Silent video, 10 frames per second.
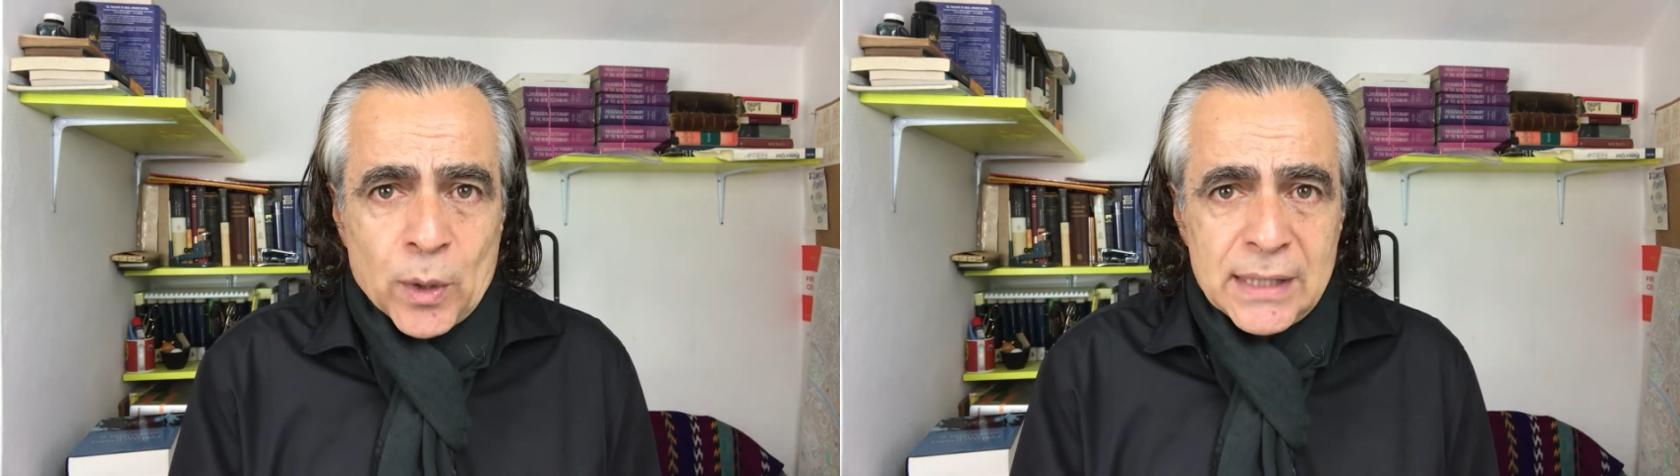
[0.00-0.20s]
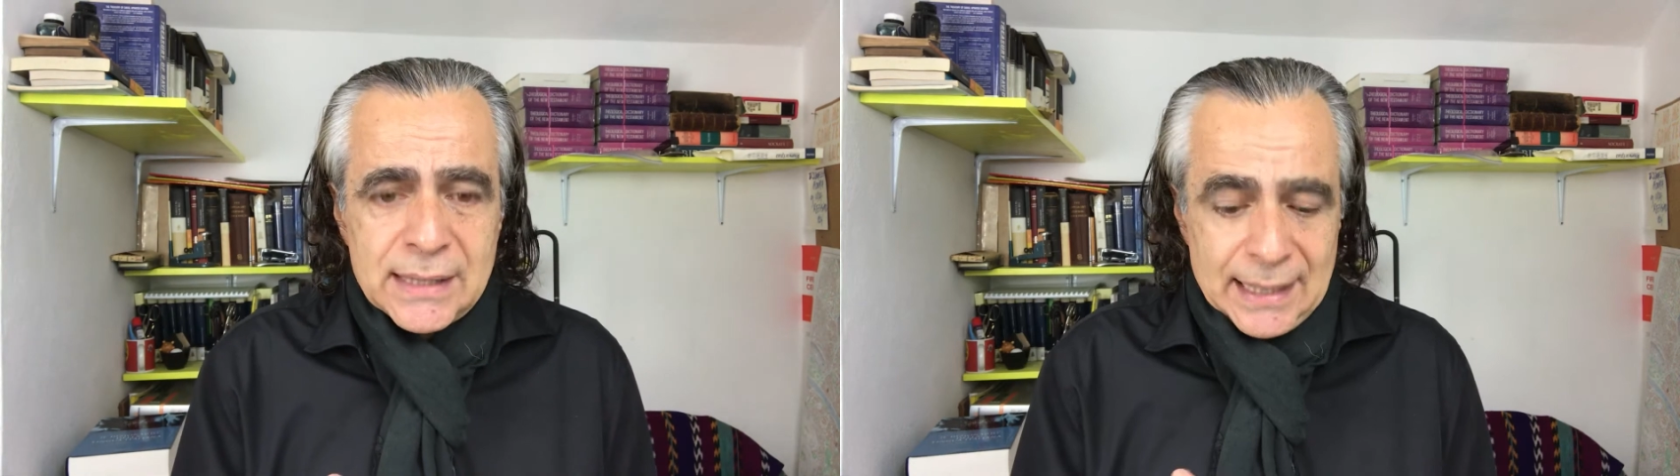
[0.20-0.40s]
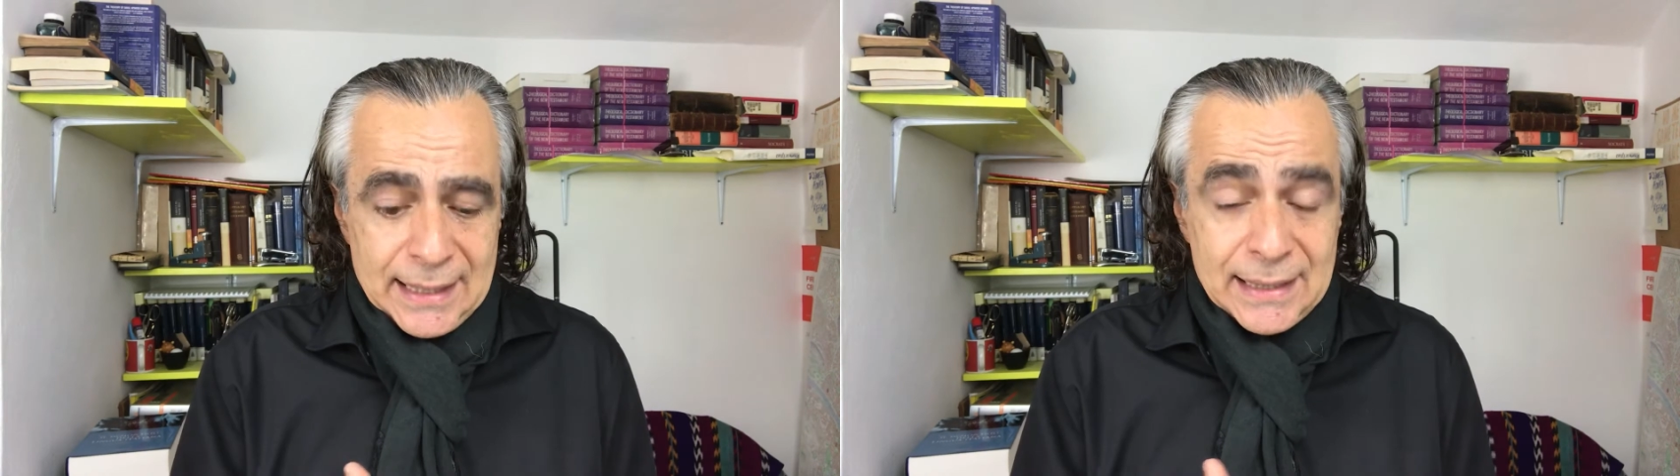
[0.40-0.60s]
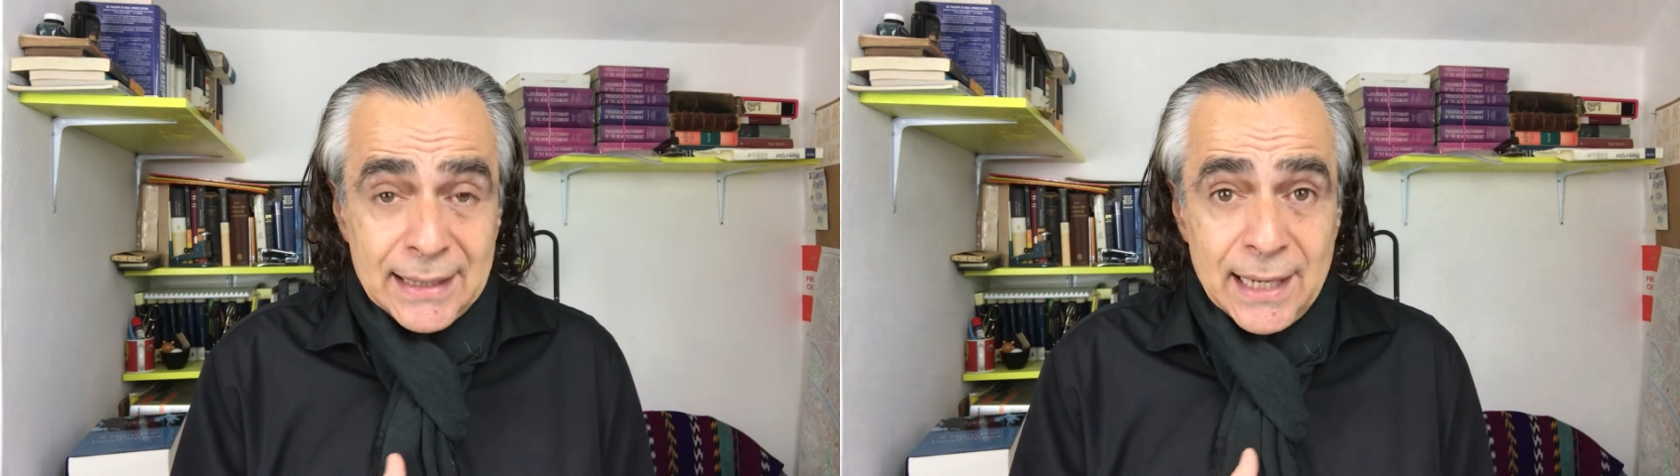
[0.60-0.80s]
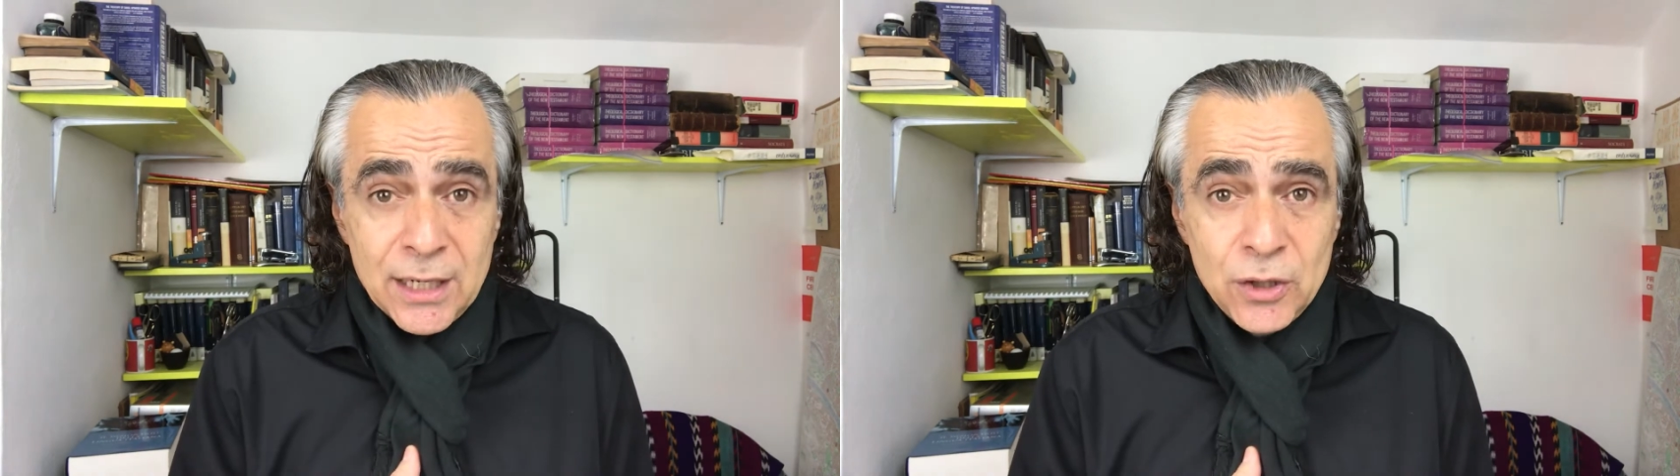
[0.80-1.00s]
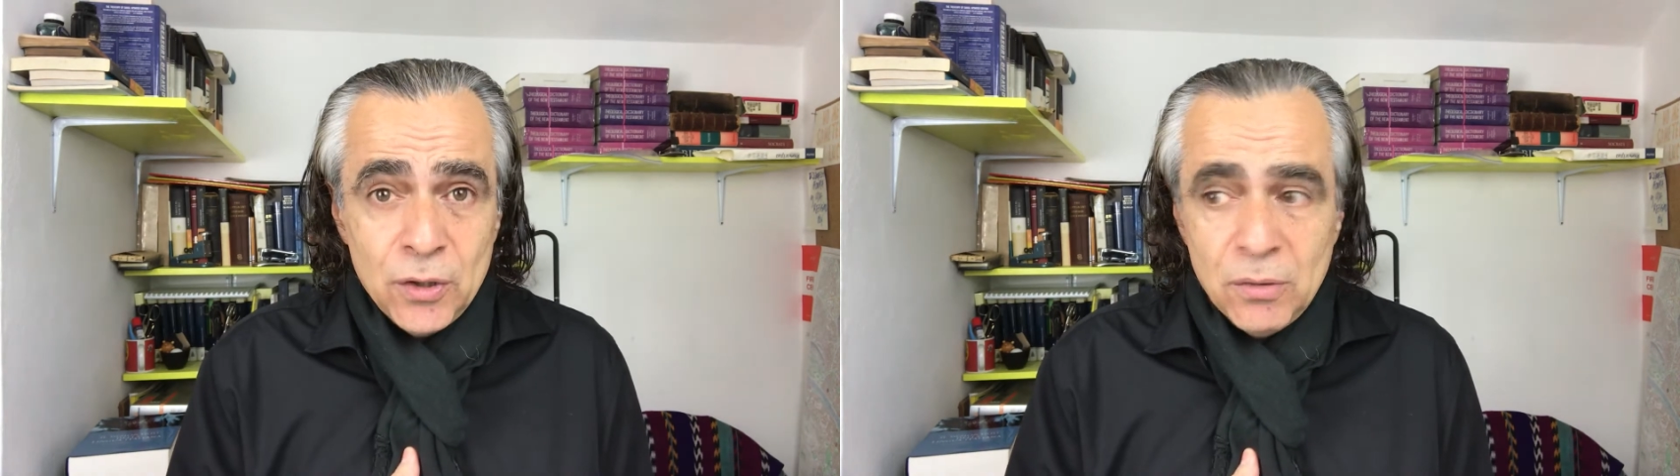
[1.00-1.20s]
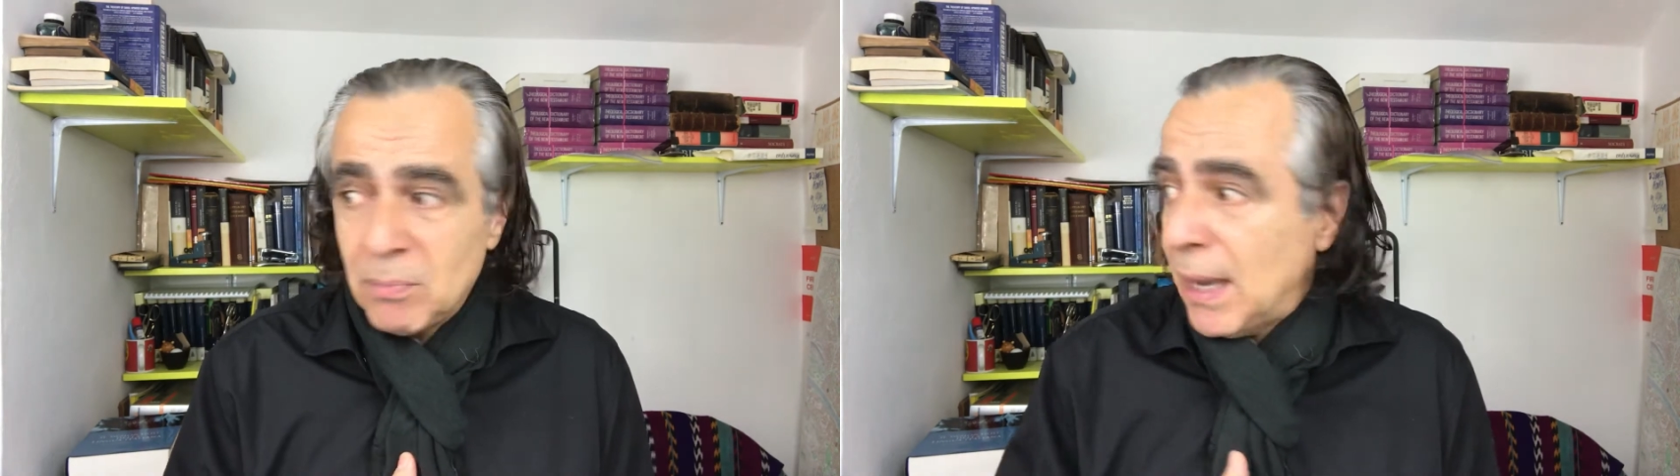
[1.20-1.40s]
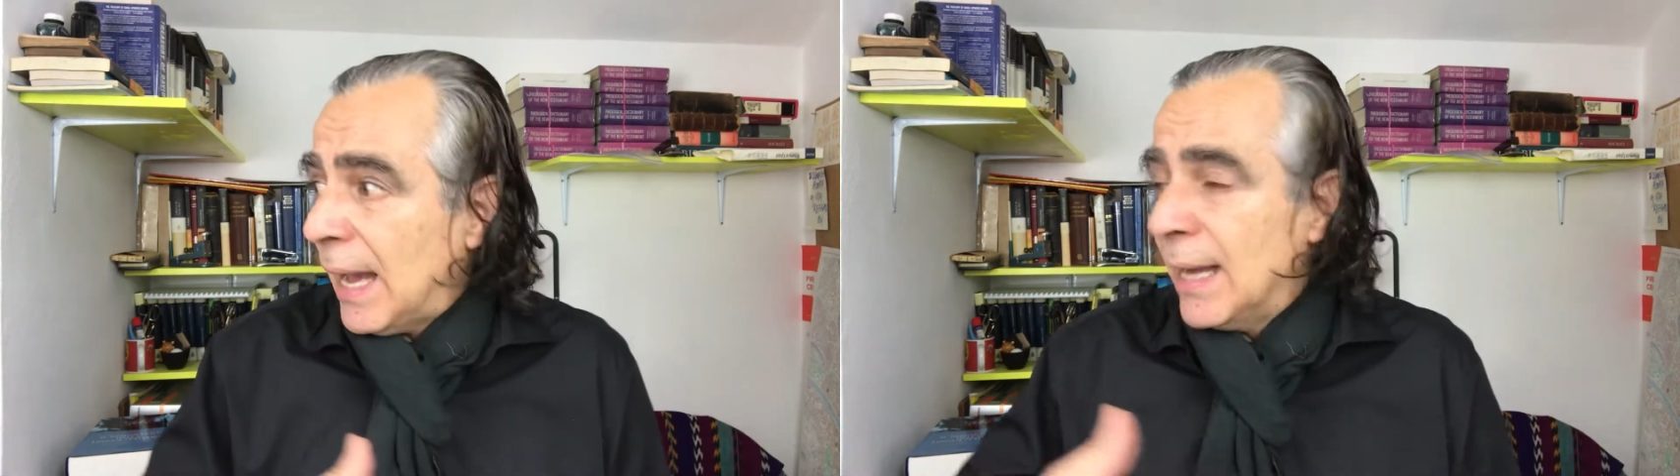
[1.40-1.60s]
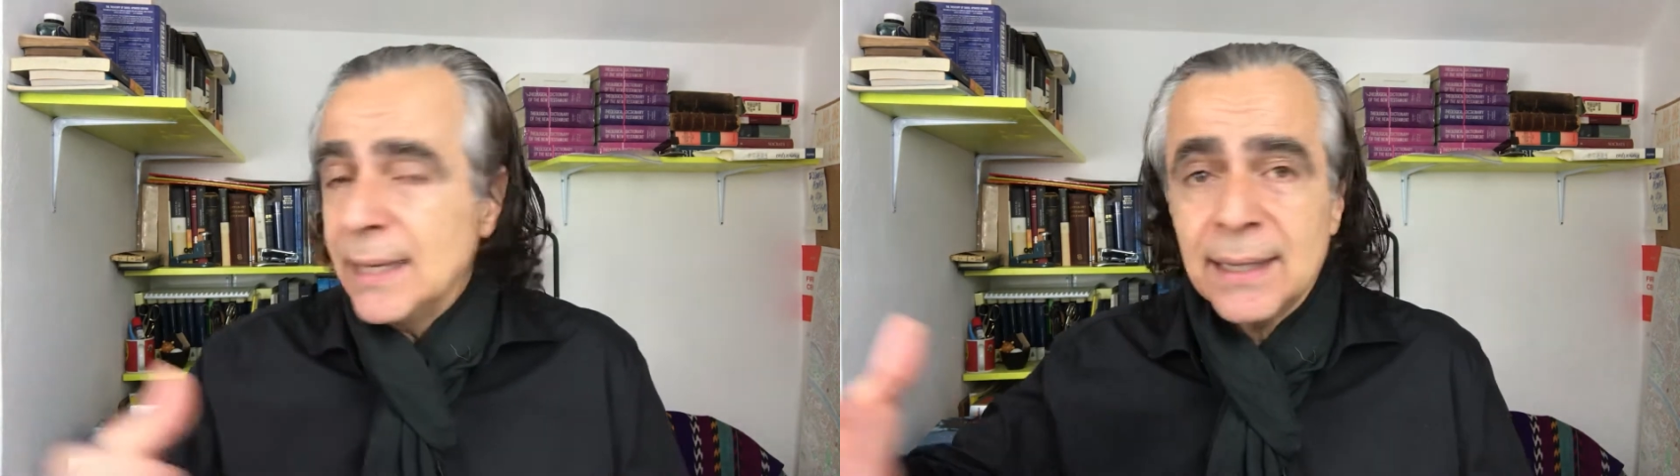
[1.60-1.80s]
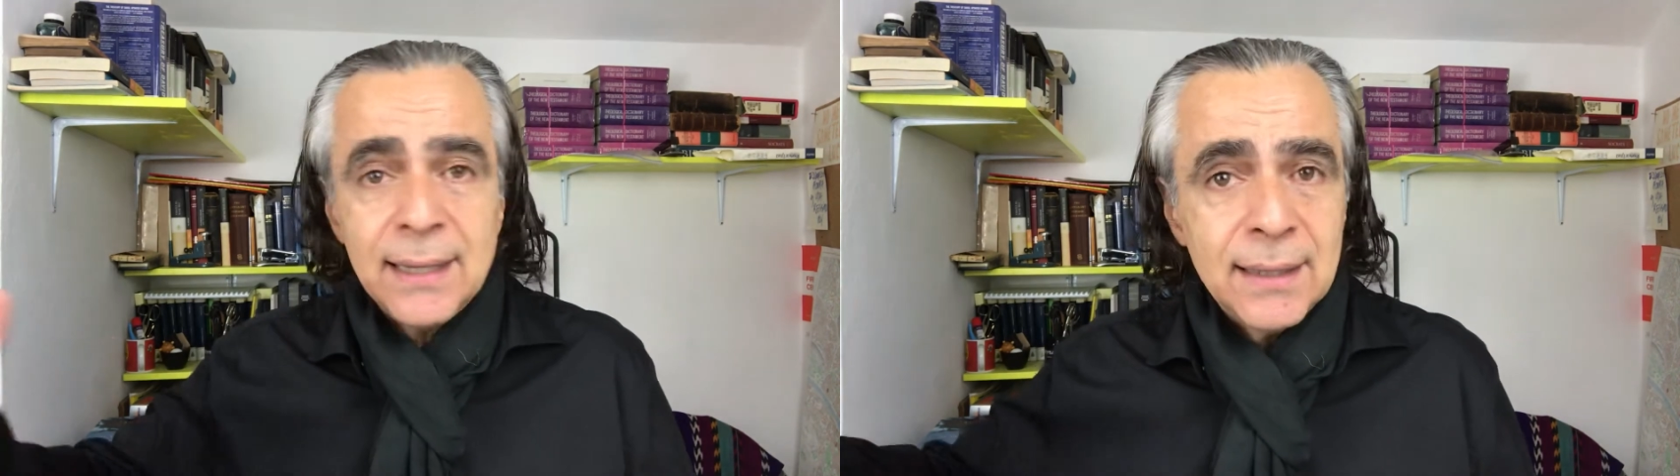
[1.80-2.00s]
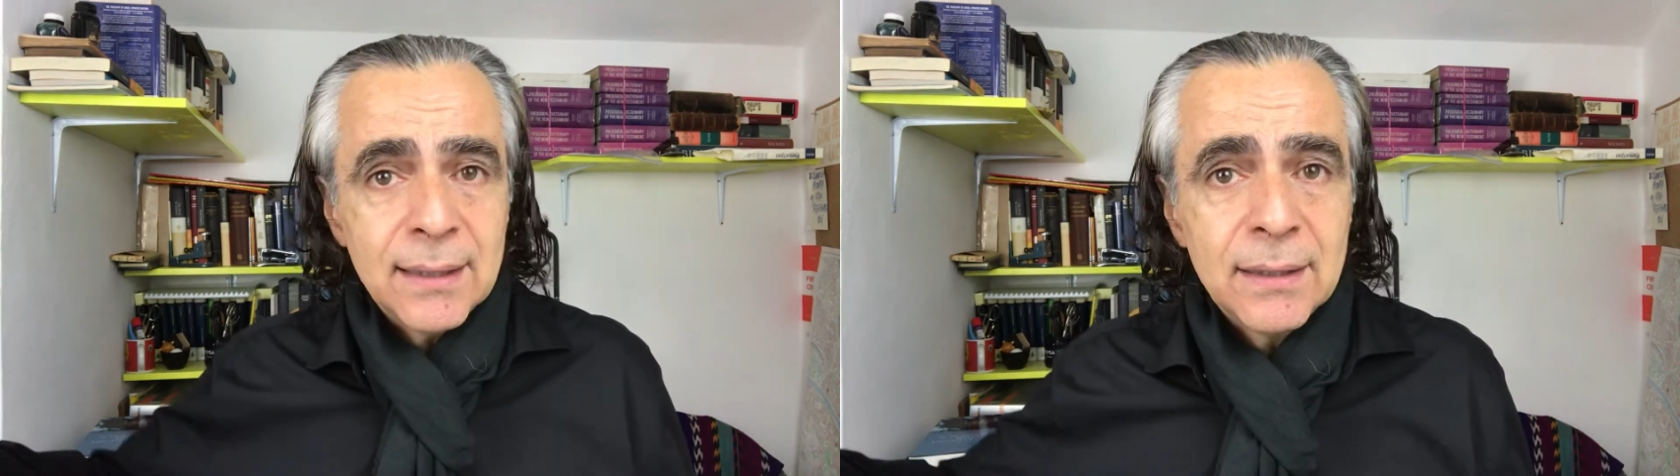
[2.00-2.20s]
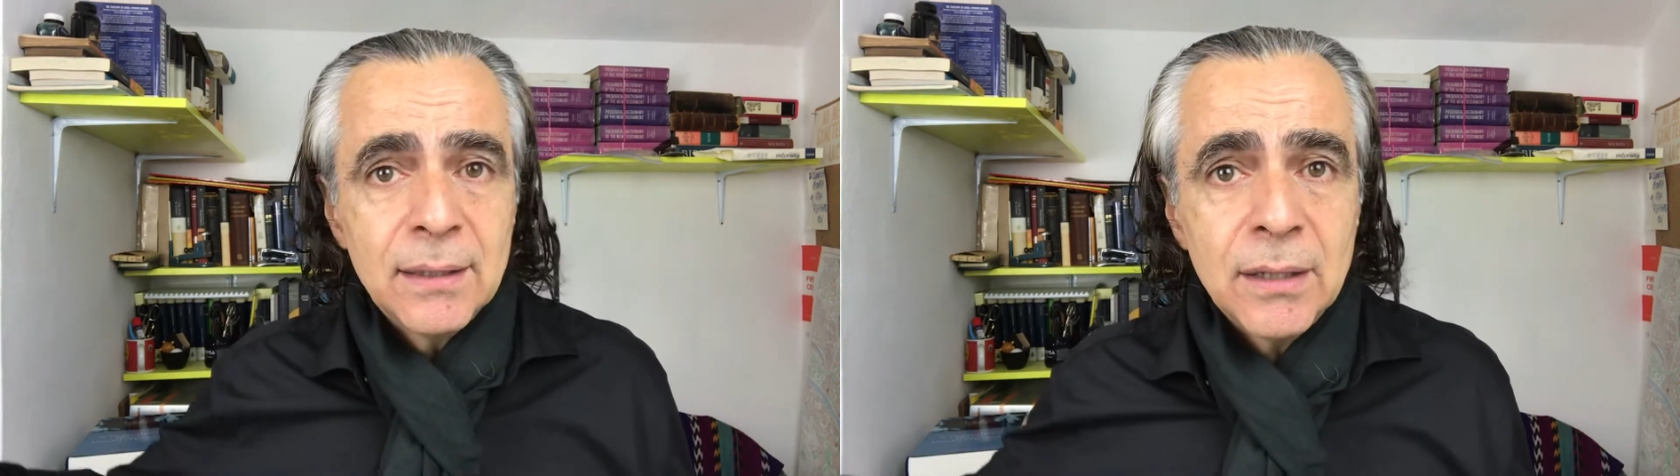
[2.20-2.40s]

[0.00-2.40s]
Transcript: essere interno, ma anche